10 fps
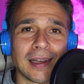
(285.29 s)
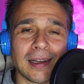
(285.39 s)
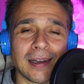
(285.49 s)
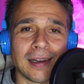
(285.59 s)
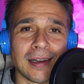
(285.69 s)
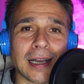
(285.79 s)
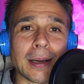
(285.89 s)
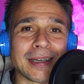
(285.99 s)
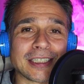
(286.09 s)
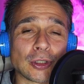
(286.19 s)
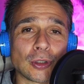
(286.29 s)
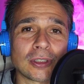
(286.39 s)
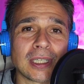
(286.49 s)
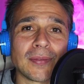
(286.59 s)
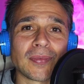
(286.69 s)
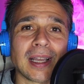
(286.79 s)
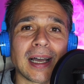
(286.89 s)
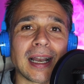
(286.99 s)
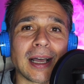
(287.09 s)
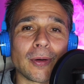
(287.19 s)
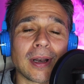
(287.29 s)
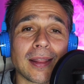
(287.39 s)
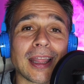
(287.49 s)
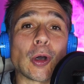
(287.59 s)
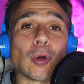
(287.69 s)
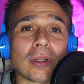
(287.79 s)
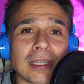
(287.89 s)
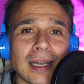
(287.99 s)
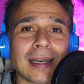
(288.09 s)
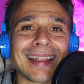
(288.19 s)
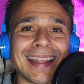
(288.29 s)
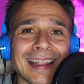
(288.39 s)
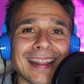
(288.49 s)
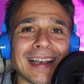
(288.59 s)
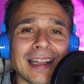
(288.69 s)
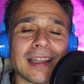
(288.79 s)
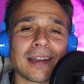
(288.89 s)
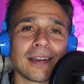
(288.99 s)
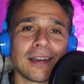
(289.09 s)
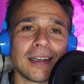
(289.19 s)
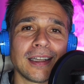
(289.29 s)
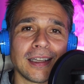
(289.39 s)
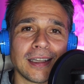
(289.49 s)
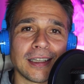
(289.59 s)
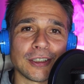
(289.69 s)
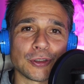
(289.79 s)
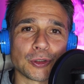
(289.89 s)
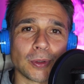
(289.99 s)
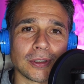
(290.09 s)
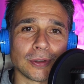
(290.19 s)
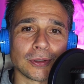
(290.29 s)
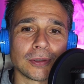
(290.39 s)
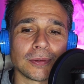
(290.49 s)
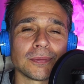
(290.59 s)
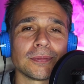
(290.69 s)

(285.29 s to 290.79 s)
a, maestros a la hora de contar y de leer eh, esos cuentos?